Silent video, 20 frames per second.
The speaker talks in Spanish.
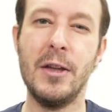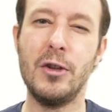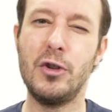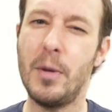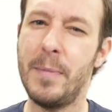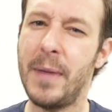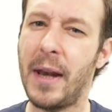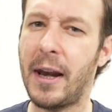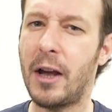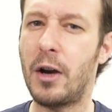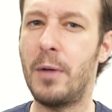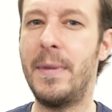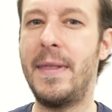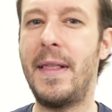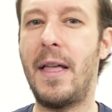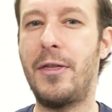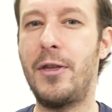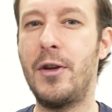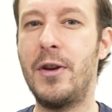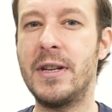Yo mi
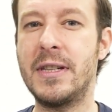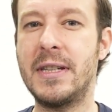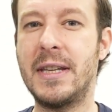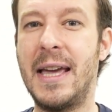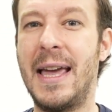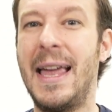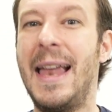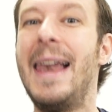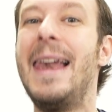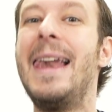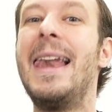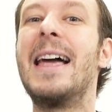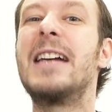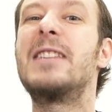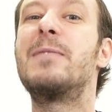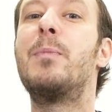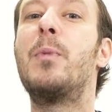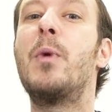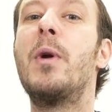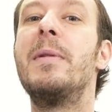recomendación es que
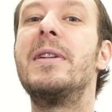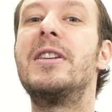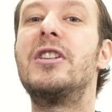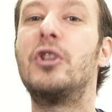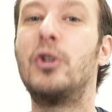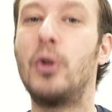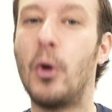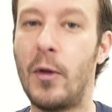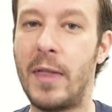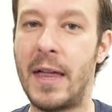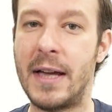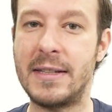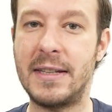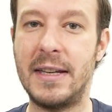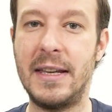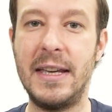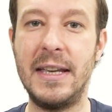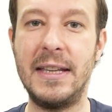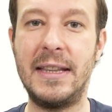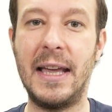las pruebes
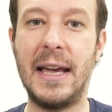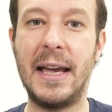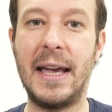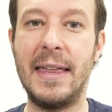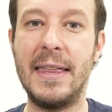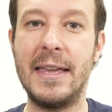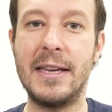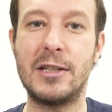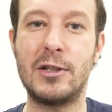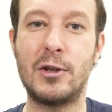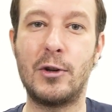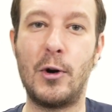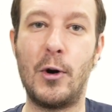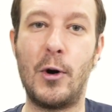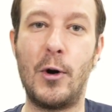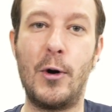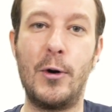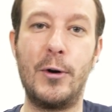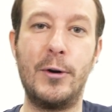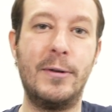todas y te quedes
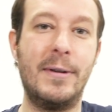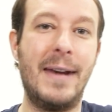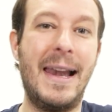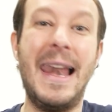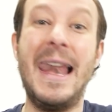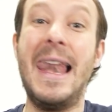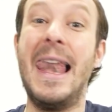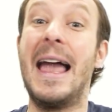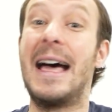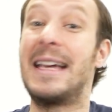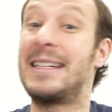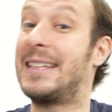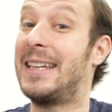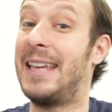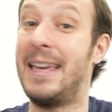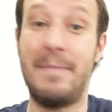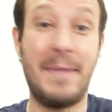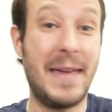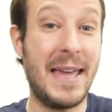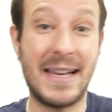con las
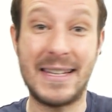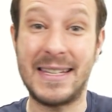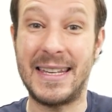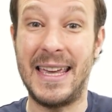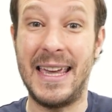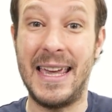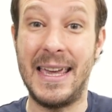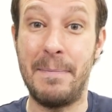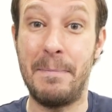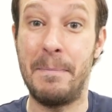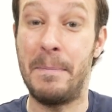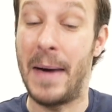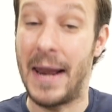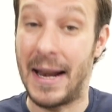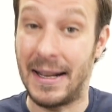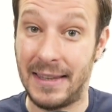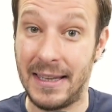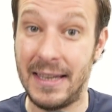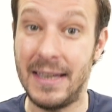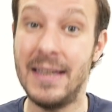que veas que
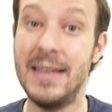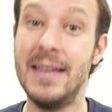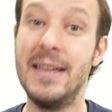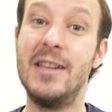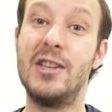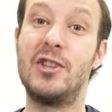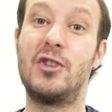para ti